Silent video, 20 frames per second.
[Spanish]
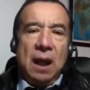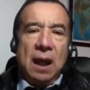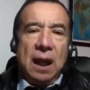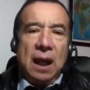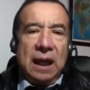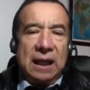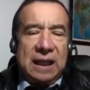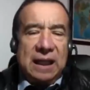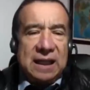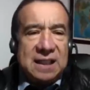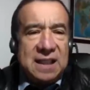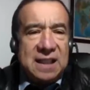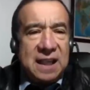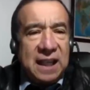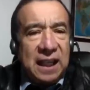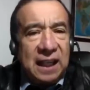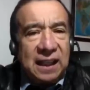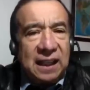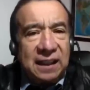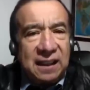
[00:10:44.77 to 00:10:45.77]
Al día
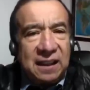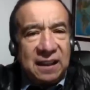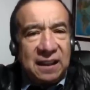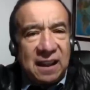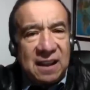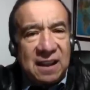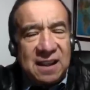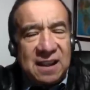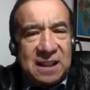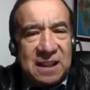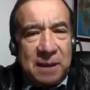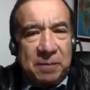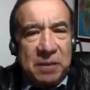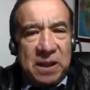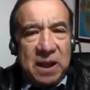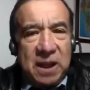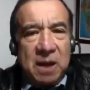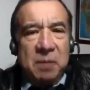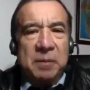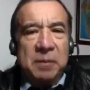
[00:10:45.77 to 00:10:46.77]
siguiente, 3 de
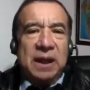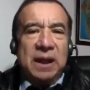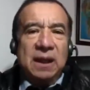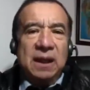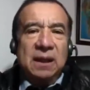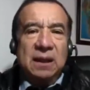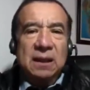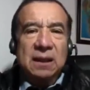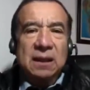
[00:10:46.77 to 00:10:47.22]
septiembre,